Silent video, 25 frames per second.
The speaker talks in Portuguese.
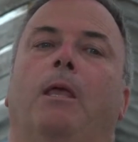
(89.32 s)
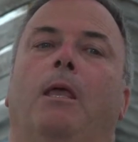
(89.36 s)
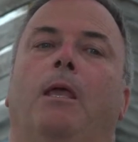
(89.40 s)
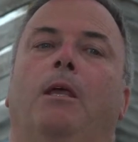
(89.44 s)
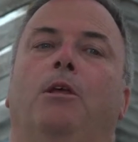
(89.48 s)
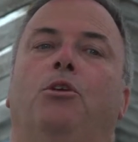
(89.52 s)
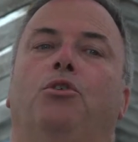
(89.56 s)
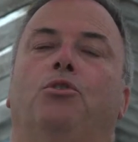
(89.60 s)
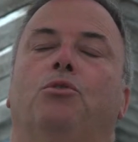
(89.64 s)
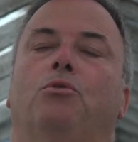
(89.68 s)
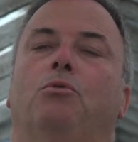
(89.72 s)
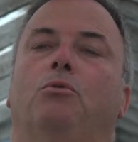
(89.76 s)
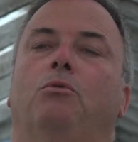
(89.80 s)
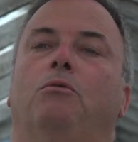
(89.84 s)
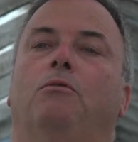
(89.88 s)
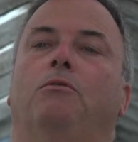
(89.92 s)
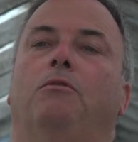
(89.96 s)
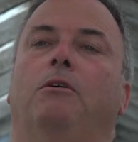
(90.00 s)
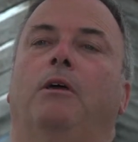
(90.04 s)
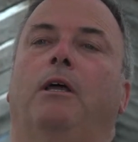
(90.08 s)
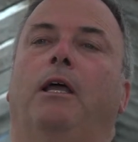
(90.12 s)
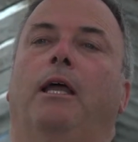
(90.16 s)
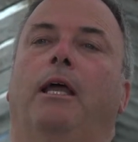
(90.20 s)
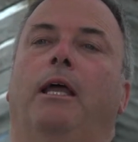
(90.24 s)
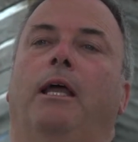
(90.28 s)
A
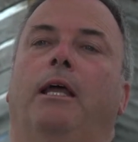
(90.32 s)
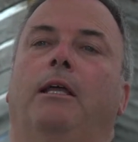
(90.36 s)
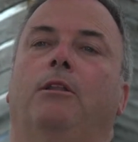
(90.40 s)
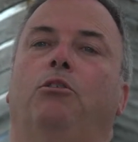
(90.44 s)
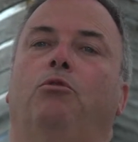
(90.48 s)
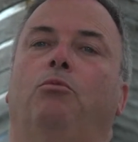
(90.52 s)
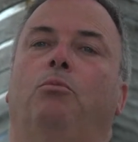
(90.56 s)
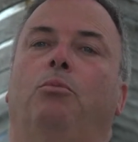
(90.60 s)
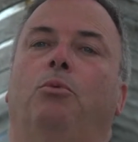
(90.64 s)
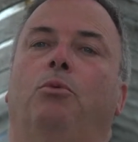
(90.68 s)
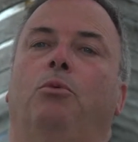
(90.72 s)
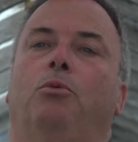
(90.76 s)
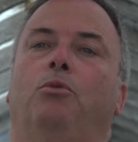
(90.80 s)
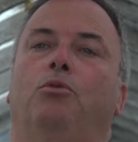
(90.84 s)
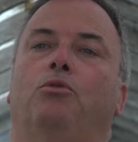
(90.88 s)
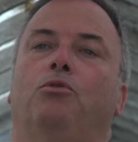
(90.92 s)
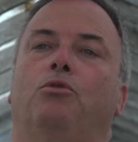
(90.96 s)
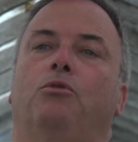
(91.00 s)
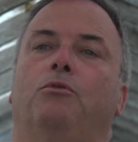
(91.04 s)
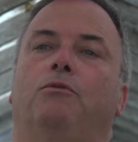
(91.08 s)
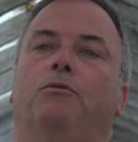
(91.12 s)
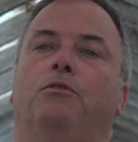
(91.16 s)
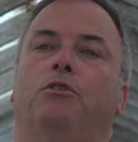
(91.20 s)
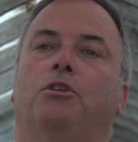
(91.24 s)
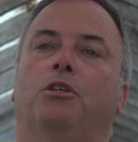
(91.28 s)
estufa é depois
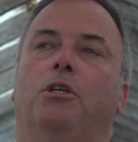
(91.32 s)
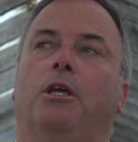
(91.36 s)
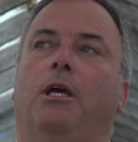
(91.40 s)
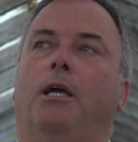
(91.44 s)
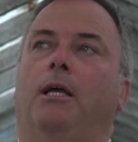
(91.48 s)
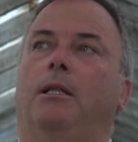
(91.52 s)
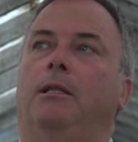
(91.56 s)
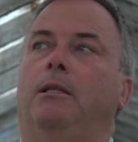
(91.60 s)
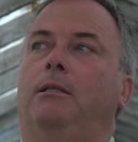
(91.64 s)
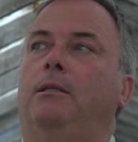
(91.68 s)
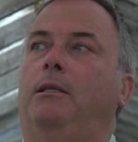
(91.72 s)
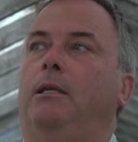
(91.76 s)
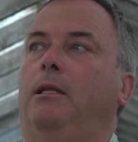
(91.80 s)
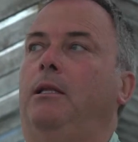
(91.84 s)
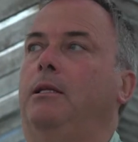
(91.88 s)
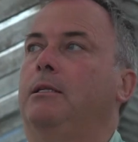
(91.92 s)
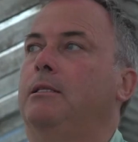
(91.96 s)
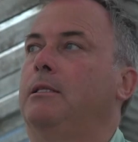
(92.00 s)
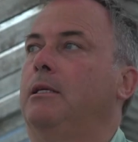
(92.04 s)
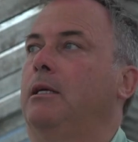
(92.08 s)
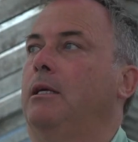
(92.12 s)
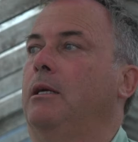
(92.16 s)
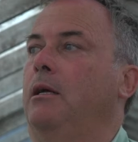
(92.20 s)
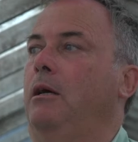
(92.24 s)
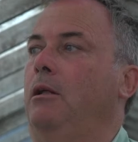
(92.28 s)
fechada,
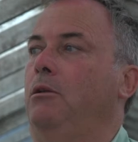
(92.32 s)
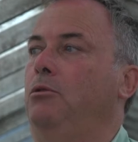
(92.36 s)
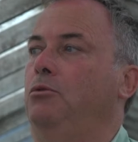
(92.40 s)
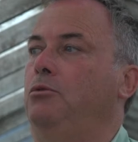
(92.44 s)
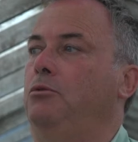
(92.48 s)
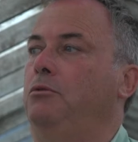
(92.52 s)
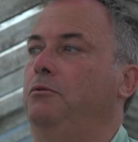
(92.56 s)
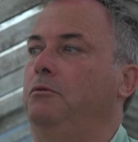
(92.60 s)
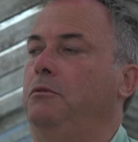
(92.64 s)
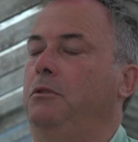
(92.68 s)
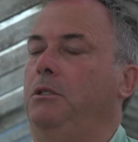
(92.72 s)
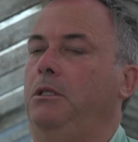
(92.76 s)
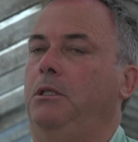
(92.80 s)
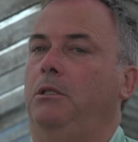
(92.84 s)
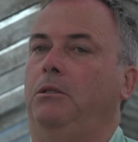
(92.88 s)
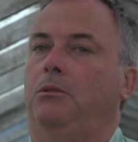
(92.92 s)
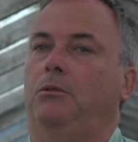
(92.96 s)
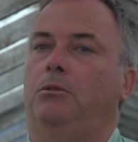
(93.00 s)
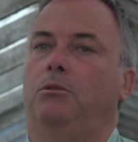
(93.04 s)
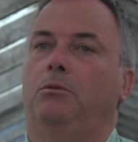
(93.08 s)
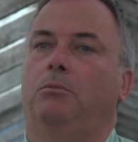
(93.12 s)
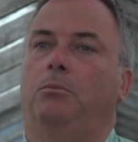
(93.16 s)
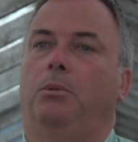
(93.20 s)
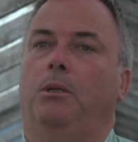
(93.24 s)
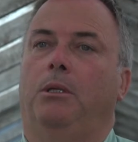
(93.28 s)
tira-se a cal dos
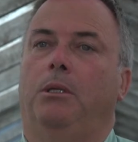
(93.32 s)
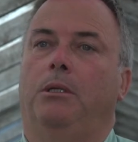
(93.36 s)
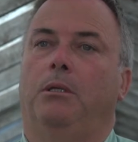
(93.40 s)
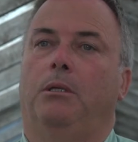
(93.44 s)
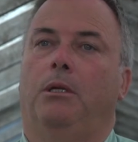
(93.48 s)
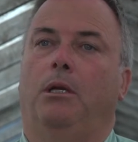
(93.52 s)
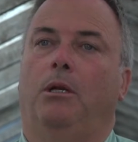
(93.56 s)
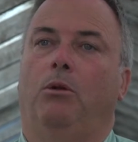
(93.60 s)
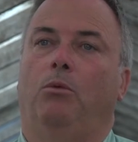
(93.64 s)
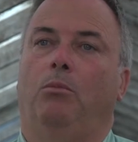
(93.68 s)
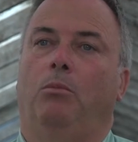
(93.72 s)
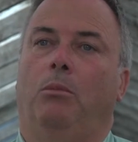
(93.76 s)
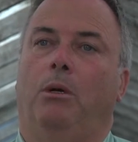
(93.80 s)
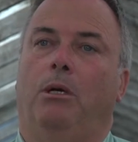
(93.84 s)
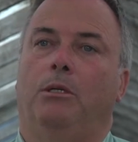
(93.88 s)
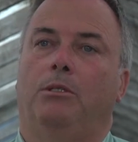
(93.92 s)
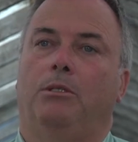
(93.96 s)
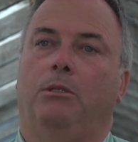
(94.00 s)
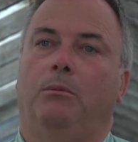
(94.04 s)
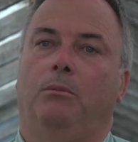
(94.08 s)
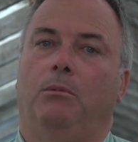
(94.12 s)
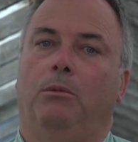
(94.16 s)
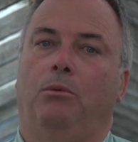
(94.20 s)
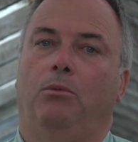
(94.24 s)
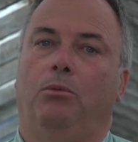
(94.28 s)
vidros para entrar o
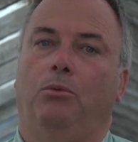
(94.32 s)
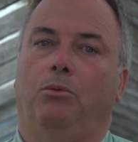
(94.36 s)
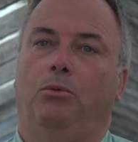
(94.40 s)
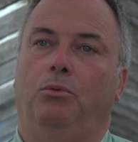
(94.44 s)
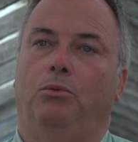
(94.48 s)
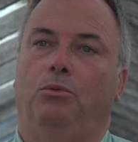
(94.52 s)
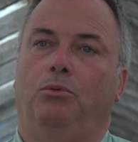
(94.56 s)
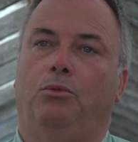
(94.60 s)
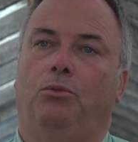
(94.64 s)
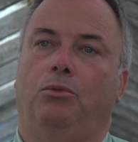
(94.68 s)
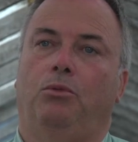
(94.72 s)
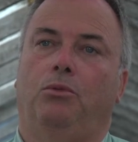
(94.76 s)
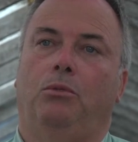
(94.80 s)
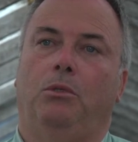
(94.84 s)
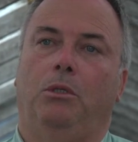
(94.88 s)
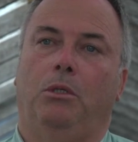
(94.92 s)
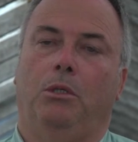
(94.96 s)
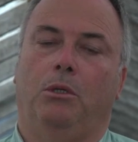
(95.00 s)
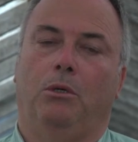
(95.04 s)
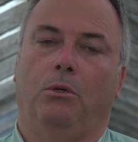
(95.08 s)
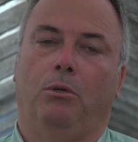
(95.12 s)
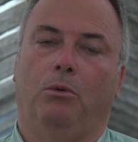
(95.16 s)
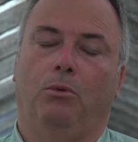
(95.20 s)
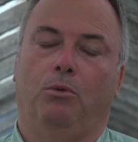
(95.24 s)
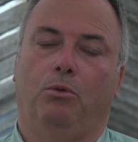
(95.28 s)
máximo de luz e
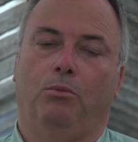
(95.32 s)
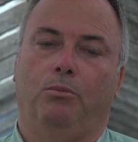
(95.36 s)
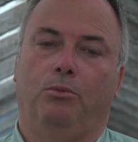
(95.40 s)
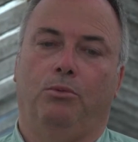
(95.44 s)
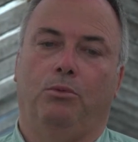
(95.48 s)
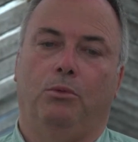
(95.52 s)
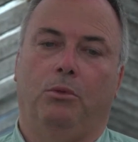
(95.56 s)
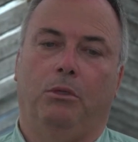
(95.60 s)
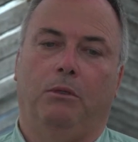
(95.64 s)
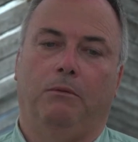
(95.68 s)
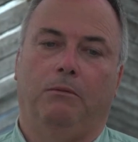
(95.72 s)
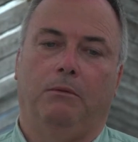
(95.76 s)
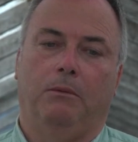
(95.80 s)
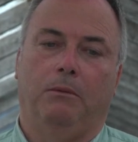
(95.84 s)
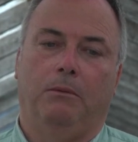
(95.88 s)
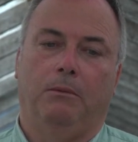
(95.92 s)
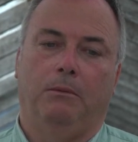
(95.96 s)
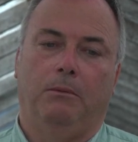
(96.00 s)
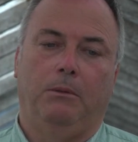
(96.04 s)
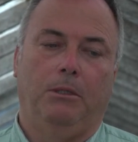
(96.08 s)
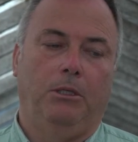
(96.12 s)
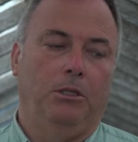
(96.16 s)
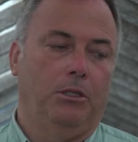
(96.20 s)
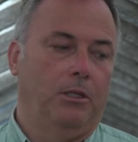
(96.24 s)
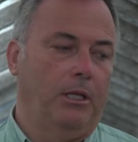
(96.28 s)
calor possível.
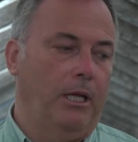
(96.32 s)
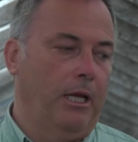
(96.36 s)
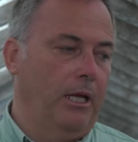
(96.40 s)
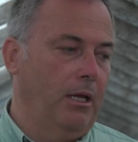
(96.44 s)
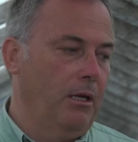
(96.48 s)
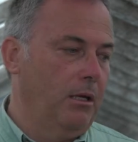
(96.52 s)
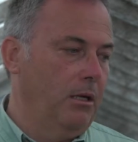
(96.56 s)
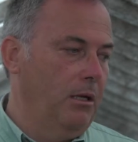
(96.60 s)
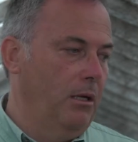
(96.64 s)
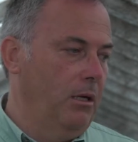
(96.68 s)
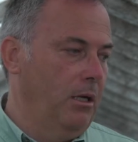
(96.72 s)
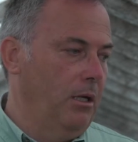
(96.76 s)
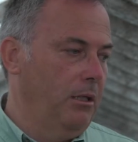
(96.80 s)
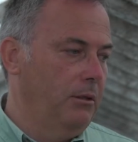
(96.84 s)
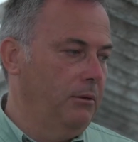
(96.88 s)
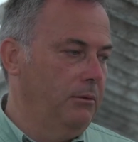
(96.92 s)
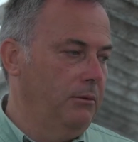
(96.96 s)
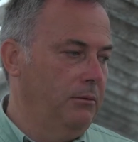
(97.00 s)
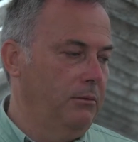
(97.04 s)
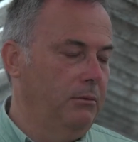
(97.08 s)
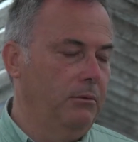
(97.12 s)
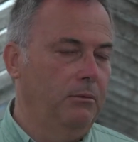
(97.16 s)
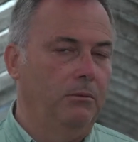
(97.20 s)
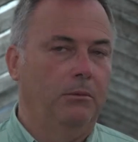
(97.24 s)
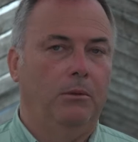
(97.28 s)
Isto é regado
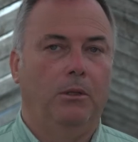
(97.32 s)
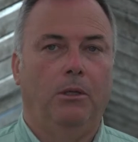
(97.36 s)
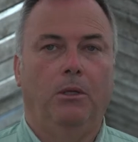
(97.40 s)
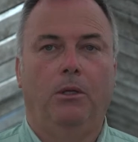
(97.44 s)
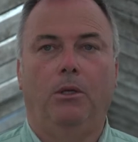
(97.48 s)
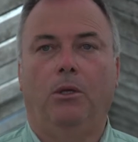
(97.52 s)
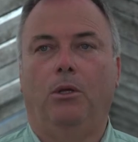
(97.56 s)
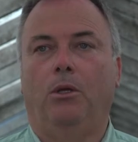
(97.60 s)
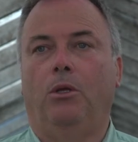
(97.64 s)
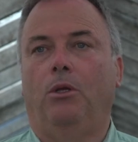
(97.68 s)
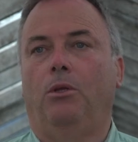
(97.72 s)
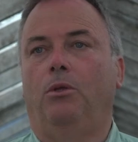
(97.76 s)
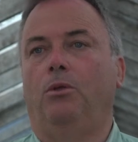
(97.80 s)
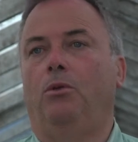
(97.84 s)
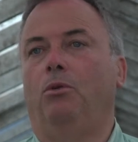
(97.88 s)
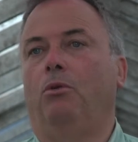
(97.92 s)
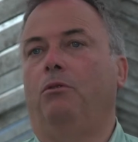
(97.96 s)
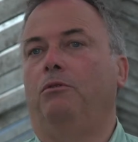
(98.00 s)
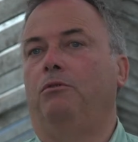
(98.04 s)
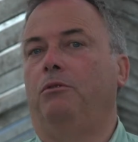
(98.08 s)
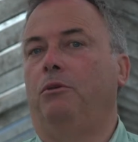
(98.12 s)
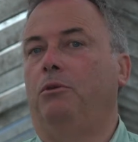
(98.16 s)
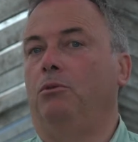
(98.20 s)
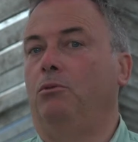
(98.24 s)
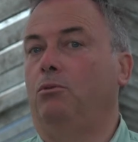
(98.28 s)
e ao
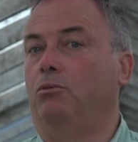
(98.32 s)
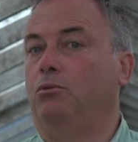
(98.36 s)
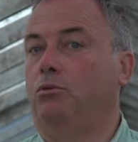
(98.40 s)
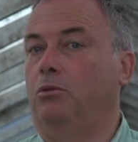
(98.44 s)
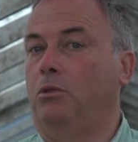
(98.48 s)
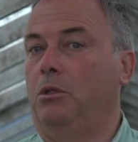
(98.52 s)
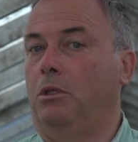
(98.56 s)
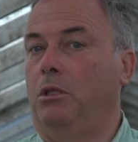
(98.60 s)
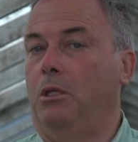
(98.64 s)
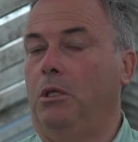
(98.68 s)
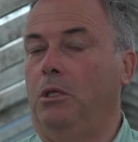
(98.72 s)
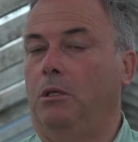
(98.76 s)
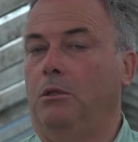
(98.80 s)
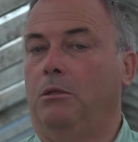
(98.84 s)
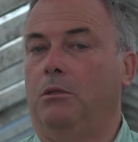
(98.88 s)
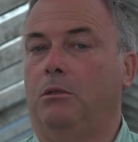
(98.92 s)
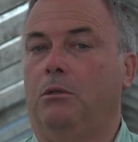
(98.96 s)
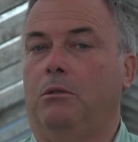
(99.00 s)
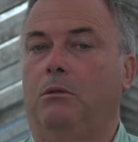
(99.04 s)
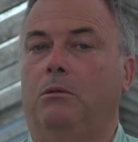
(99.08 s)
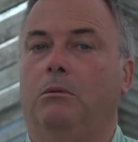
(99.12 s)
fim de uns dias,